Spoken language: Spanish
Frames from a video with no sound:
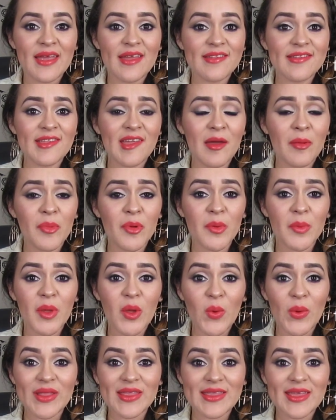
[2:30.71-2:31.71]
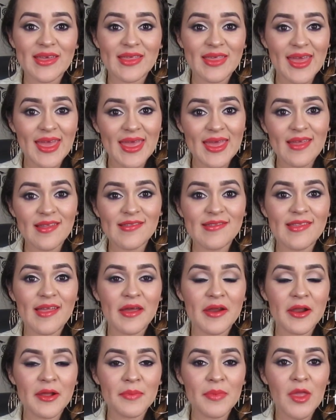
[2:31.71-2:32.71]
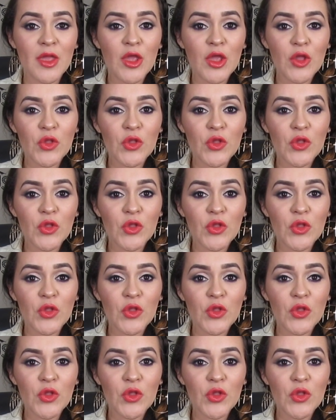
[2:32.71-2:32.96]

ya sea por mi cuenta de Instagram,